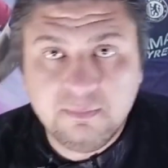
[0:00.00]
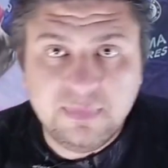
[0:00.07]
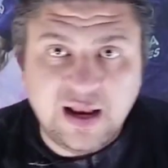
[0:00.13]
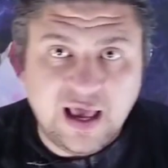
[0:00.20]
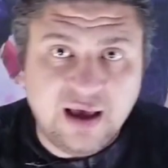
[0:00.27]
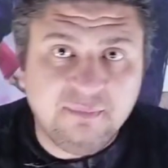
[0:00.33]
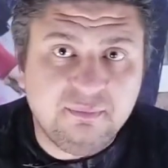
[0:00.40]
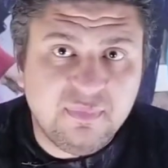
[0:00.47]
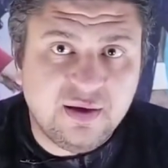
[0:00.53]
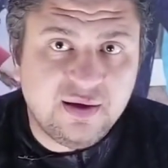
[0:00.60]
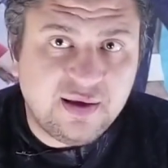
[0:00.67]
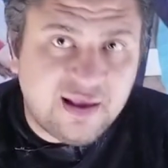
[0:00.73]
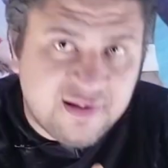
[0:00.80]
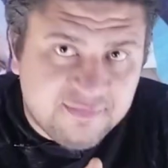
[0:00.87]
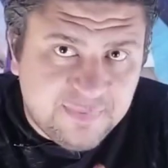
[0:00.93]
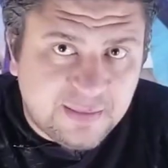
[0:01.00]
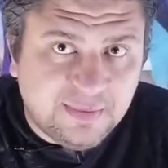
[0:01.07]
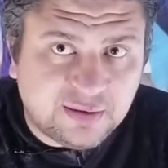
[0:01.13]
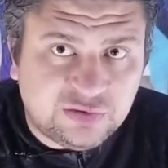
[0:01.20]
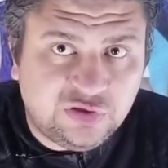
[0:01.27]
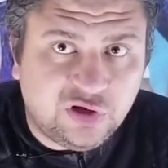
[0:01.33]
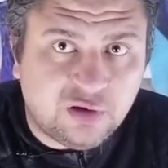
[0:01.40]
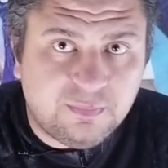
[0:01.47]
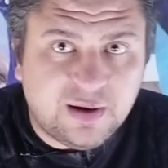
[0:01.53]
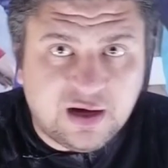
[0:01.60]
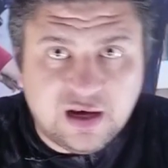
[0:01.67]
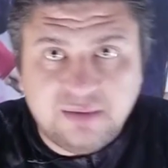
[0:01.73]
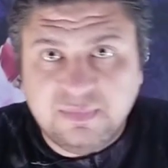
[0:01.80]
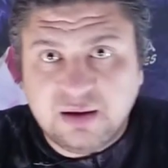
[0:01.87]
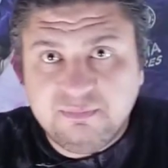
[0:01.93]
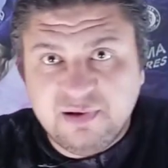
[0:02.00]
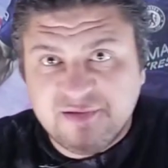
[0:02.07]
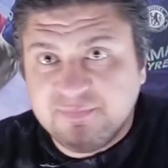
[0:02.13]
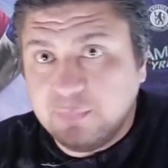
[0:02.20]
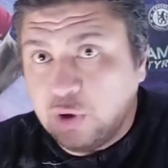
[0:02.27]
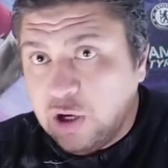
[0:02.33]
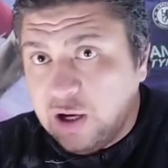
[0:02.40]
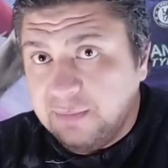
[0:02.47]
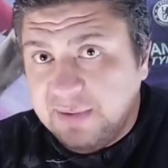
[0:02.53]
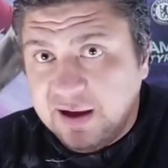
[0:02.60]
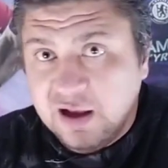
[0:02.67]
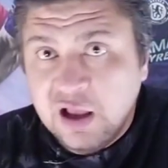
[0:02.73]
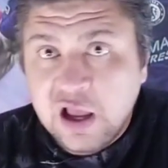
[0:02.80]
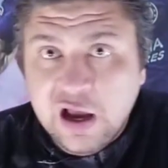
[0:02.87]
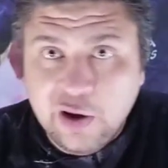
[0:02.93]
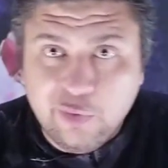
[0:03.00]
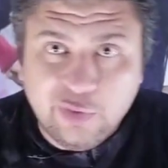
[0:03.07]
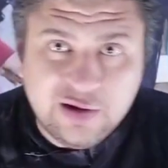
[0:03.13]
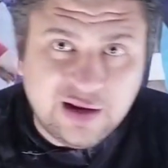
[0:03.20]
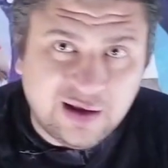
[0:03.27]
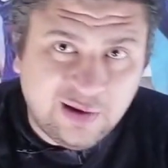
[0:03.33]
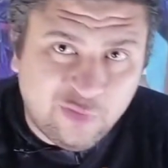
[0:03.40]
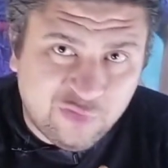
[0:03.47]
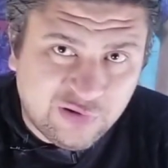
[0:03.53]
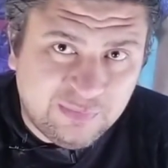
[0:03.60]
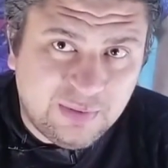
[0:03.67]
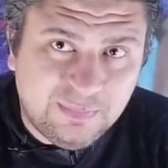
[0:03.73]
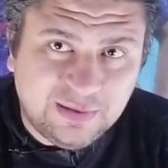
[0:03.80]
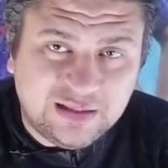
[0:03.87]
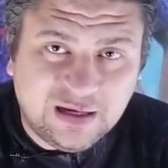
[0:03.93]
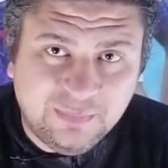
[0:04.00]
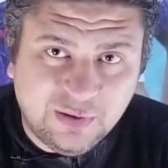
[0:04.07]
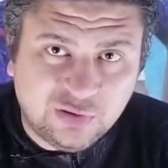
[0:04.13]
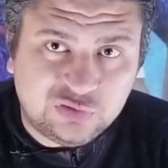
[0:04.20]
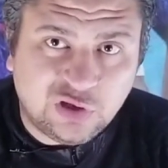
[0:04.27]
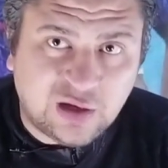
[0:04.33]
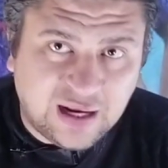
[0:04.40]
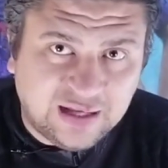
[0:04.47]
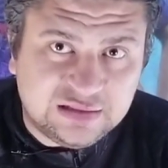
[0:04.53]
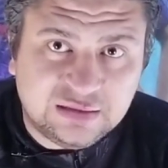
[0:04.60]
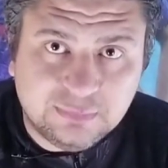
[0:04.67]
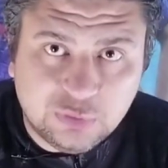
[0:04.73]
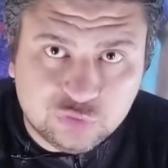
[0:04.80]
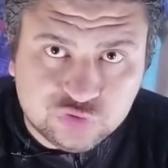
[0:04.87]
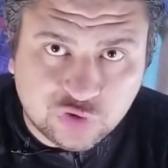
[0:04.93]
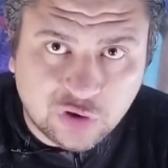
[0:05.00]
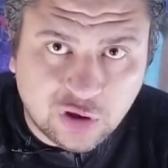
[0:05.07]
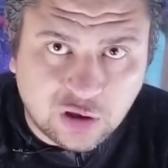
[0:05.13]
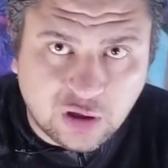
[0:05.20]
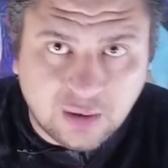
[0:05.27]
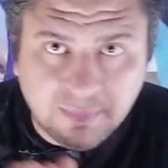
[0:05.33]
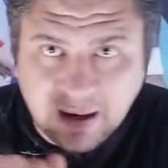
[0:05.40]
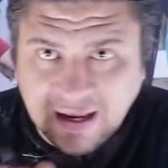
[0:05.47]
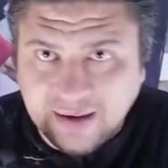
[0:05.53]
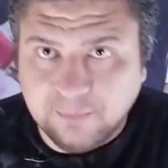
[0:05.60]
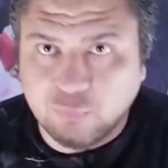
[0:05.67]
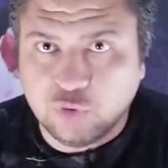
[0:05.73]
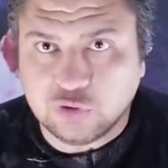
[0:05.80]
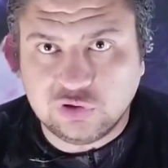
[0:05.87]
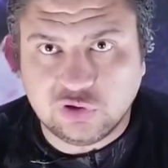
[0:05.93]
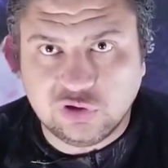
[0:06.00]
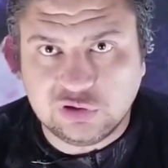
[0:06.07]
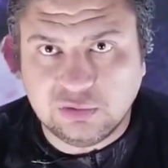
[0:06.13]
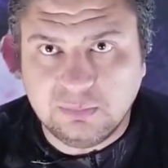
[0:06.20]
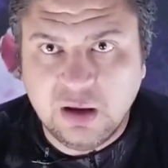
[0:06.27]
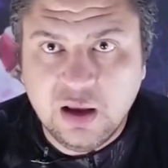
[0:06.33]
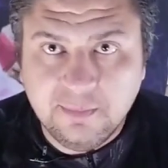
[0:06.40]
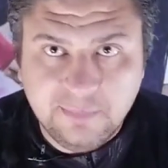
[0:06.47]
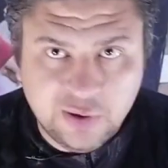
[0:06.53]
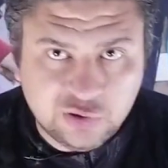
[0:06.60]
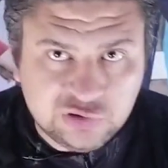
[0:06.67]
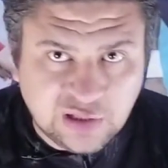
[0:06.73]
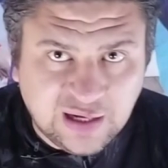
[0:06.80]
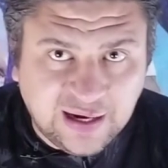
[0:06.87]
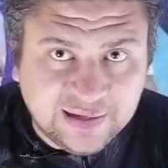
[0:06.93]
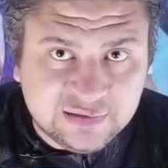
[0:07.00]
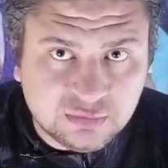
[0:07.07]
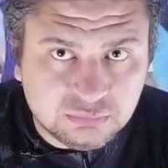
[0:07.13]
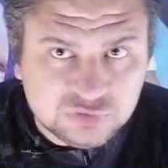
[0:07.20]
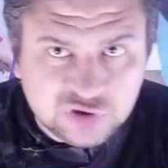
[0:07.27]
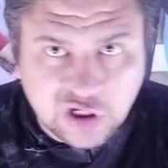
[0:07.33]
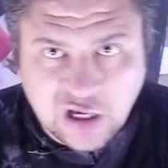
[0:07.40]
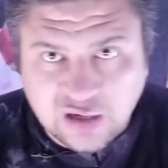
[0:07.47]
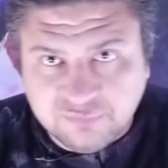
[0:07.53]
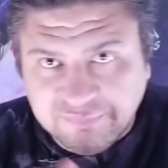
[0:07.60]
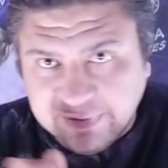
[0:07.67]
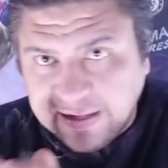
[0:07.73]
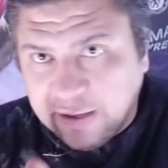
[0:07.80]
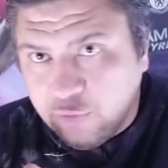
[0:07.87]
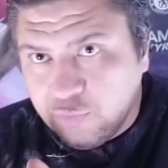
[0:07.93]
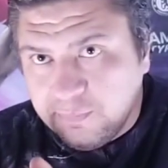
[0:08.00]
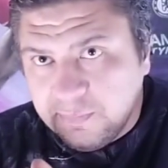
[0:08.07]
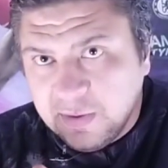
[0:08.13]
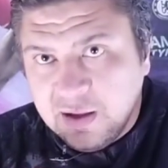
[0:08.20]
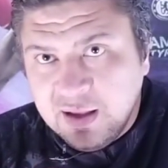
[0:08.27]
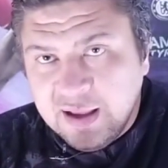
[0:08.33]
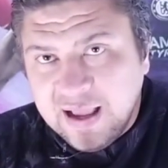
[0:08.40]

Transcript: من اهم اسباب اختيار برنامج بس مواهبه هو ان حسام البدري بيختار حد ملوش علاقه بعالم كره القدم بيختار حد مش هيعرف يجاوب